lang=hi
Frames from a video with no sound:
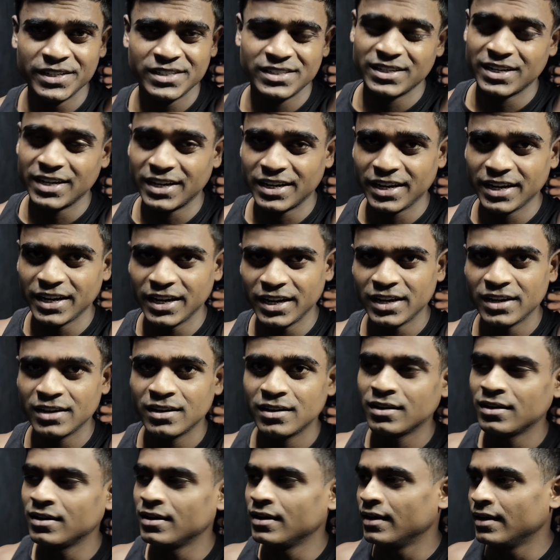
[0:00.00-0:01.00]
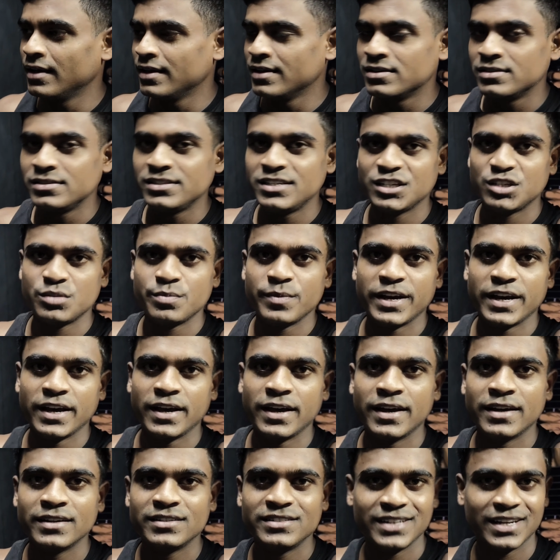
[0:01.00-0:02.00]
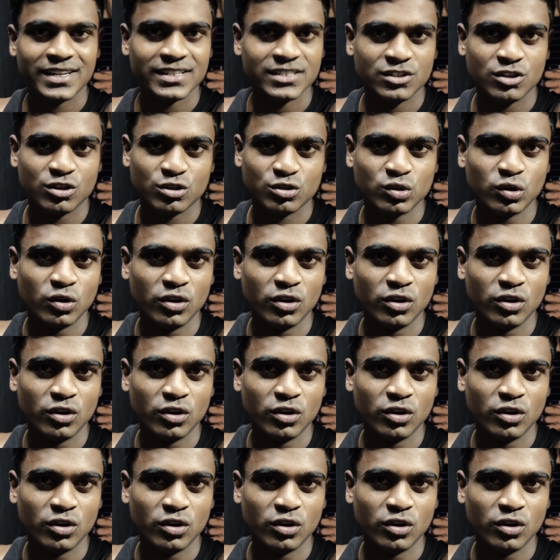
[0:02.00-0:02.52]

स्प्लिट करेंगे जिसमें चेस्ट और